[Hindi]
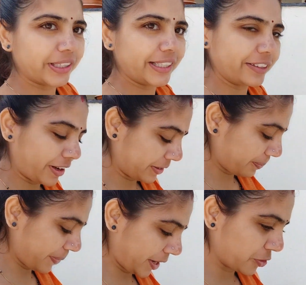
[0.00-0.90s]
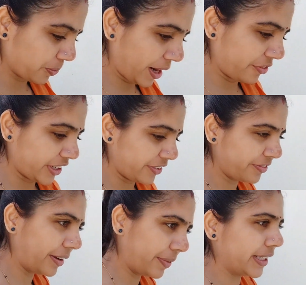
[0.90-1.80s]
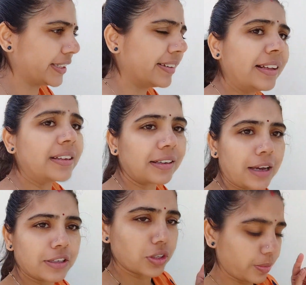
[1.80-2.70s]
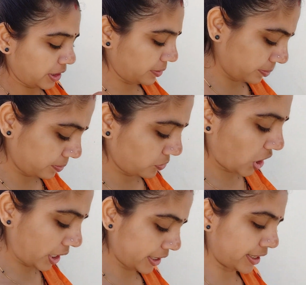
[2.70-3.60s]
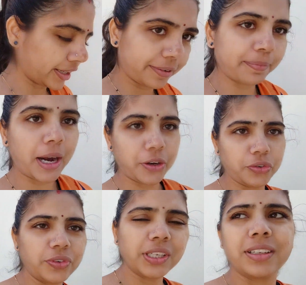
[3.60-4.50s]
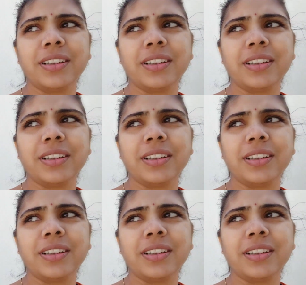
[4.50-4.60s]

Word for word: मॉर्निंग वेलकम बैक टू मानवीर एंड फैमिली गाइस अभी हम जा रहे हैं मांडवी